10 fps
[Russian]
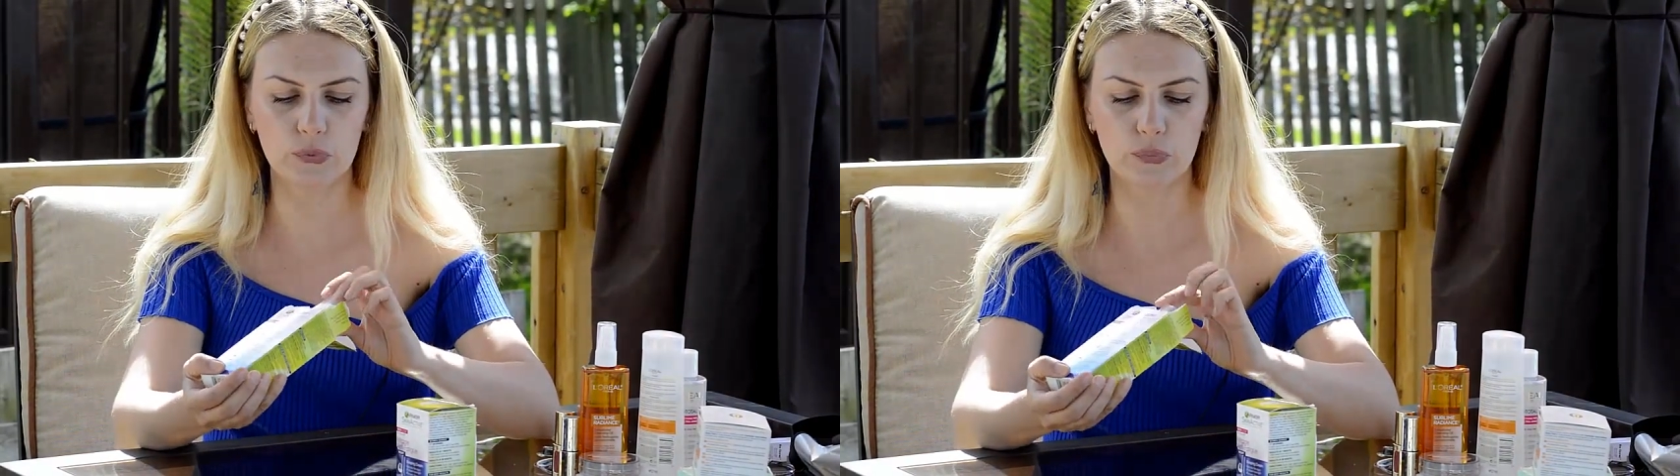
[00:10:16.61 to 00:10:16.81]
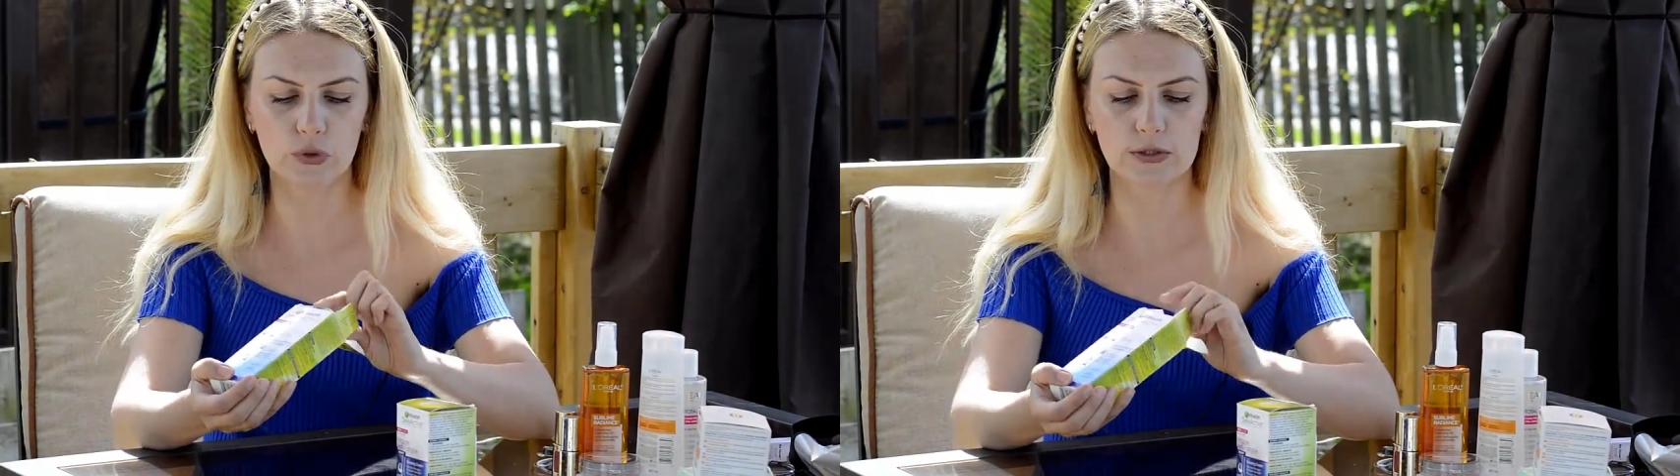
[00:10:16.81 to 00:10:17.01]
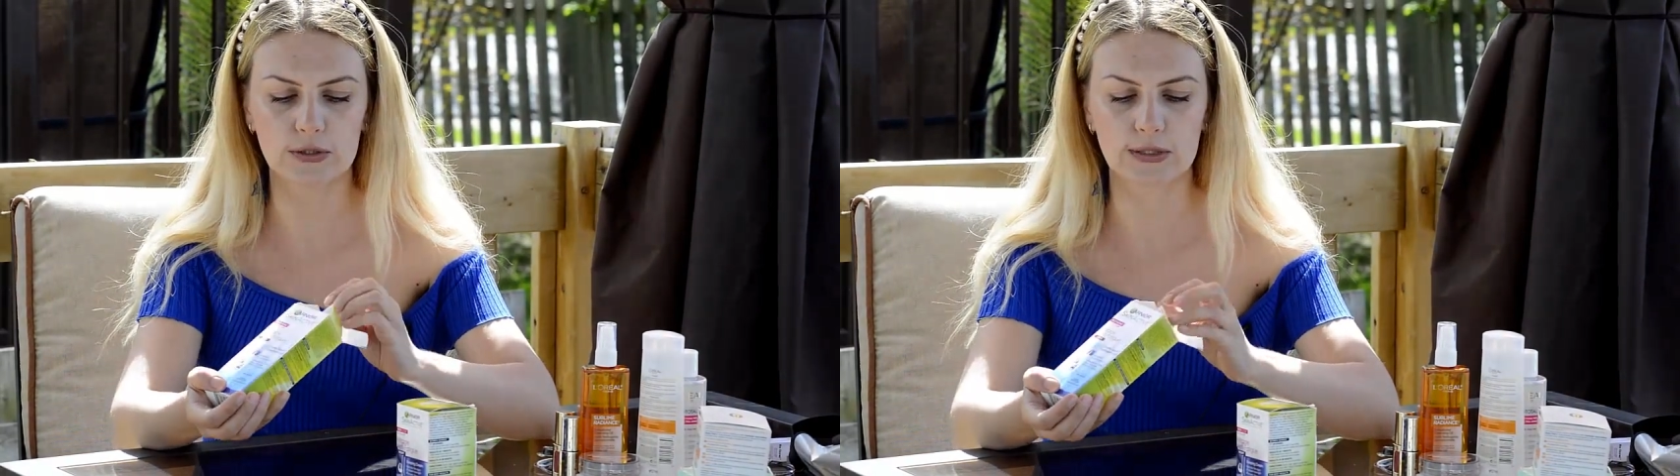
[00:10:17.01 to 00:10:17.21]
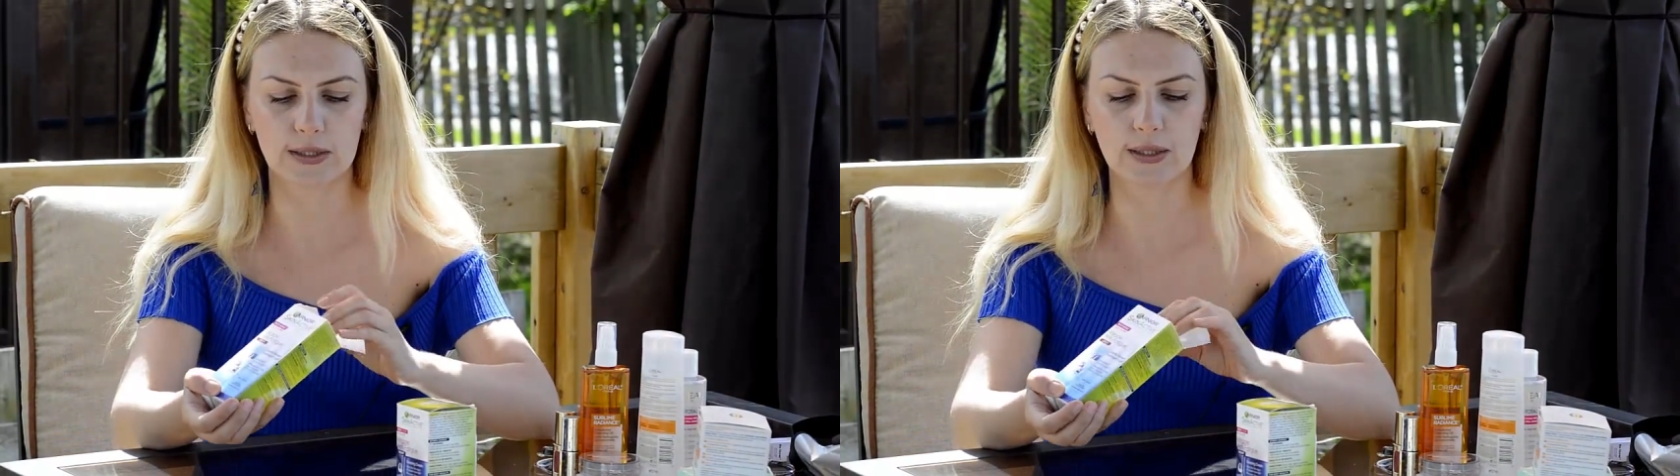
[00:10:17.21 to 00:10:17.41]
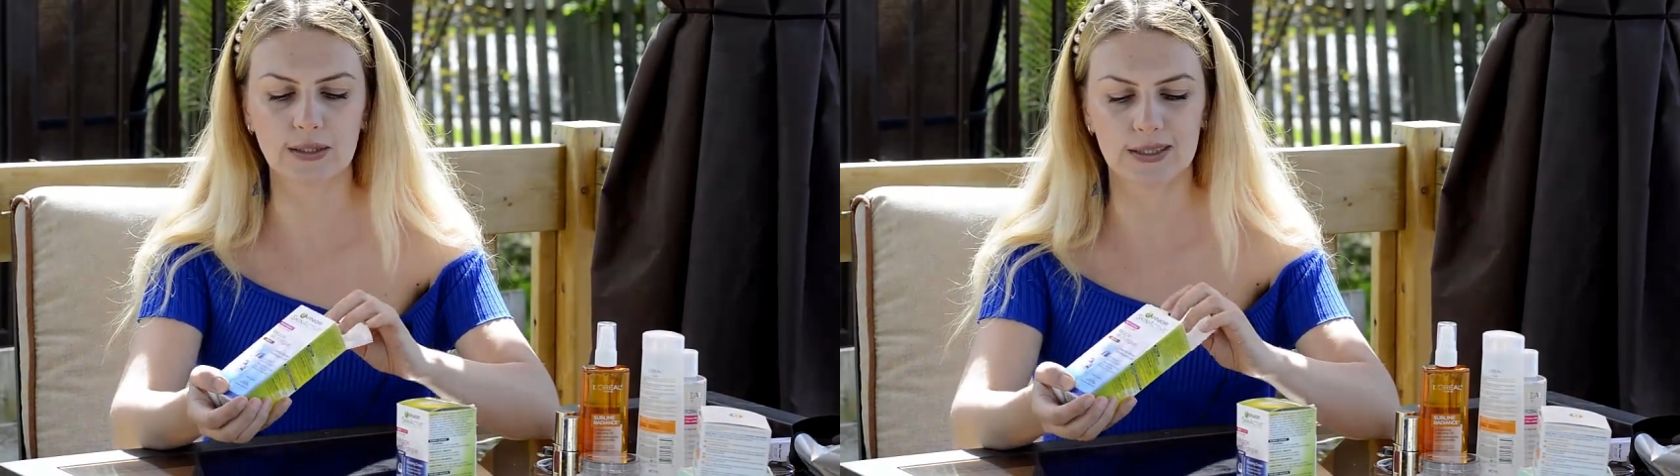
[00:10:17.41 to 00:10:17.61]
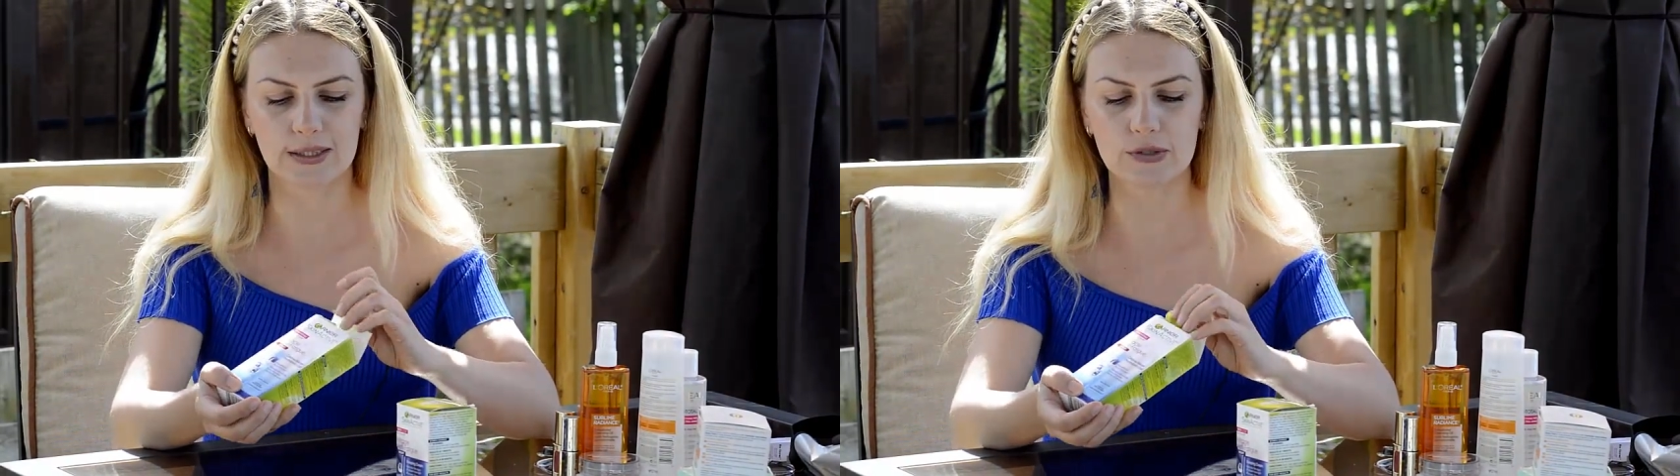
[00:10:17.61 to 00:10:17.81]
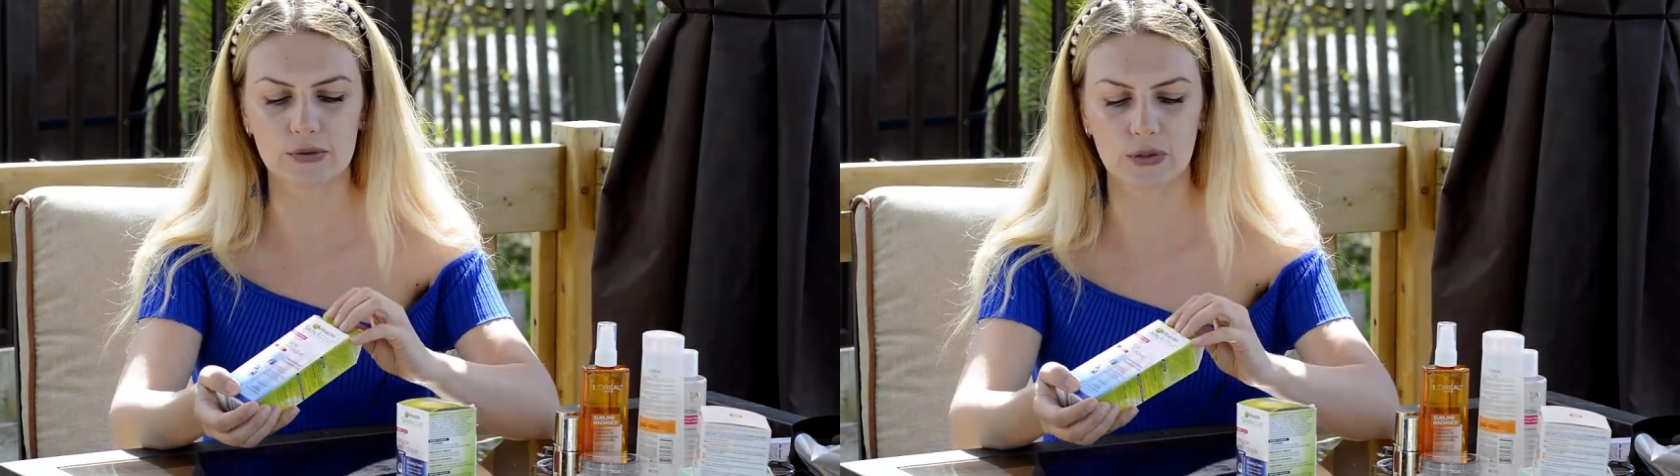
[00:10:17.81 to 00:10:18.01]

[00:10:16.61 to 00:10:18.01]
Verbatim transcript: пользоваться, а так, скорее всего,